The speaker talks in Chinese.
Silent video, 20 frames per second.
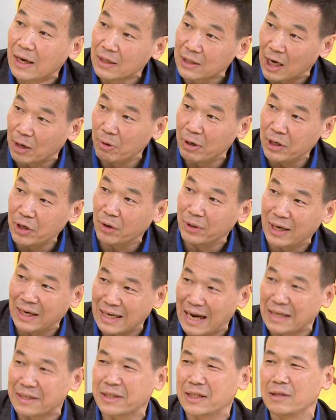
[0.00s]
桃园六你要
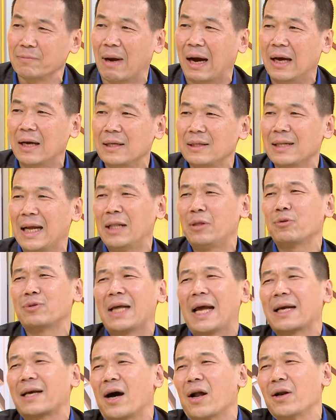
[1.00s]
拿四嘛，难度
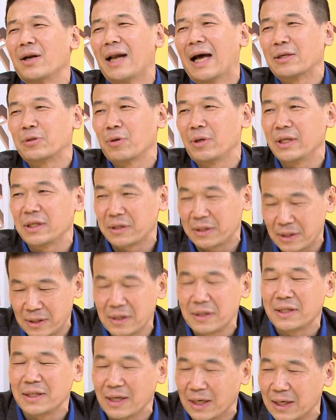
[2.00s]
太高了啦，所以四
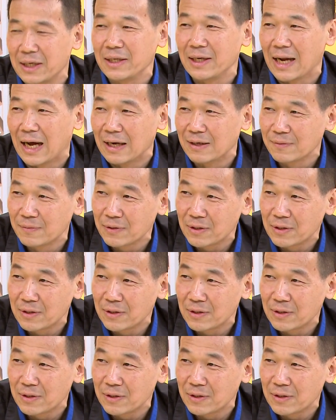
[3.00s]
十几合理啦。